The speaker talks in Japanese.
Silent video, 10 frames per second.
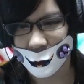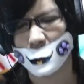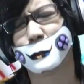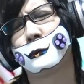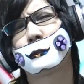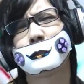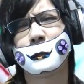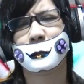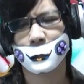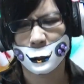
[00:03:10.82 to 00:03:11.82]
あ、でも星
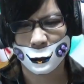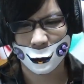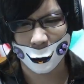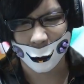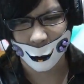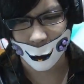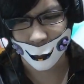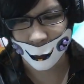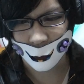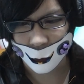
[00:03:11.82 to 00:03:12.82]
7出なかったな
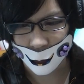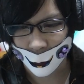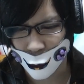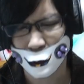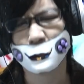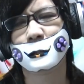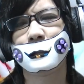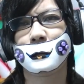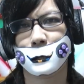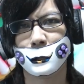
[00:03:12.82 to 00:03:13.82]
まあ、まあ、星7
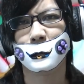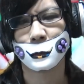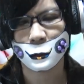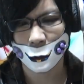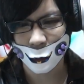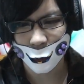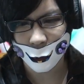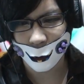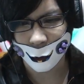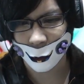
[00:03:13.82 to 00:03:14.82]
だからね、まあ最高
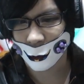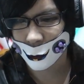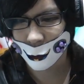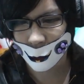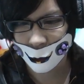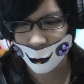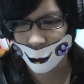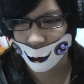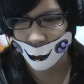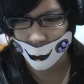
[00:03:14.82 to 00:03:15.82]
レアだからなかなか出
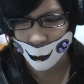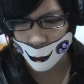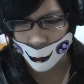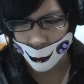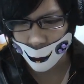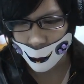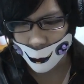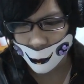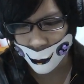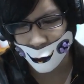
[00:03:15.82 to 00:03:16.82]
ないよね、それはね。
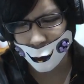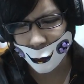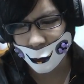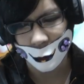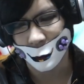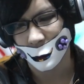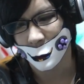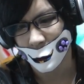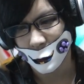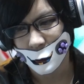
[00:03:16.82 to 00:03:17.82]
星6でだから、
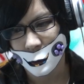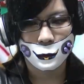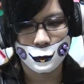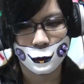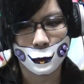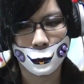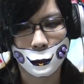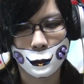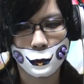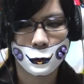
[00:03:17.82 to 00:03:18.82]
じゃあやっぱ
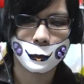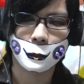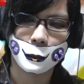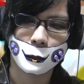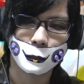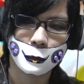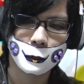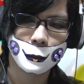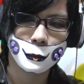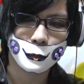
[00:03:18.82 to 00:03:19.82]
ね、あとはまあ、
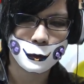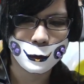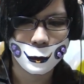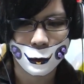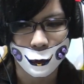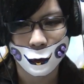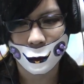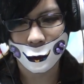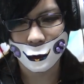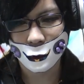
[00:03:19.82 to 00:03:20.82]
PV でと
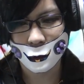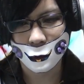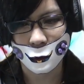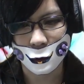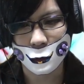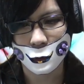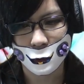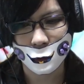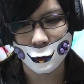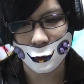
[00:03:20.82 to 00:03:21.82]
りあえず、
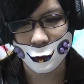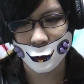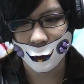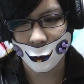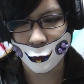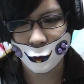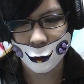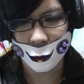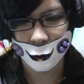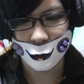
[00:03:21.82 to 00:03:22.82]
うん、ちょっと倒
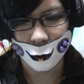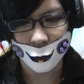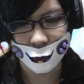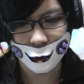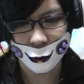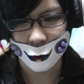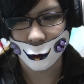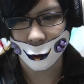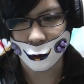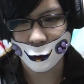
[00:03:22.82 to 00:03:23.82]
せるやつ倒してい
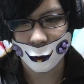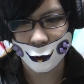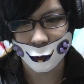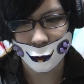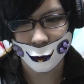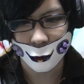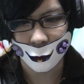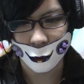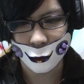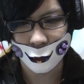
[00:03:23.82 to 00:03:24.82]
く感じが一番いいか
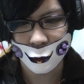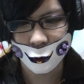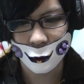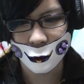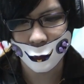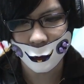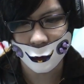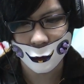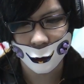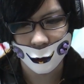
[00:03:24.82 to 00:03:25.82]
な。今順位1万
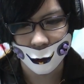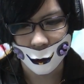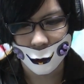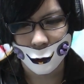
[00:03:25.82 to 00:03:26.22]
2000、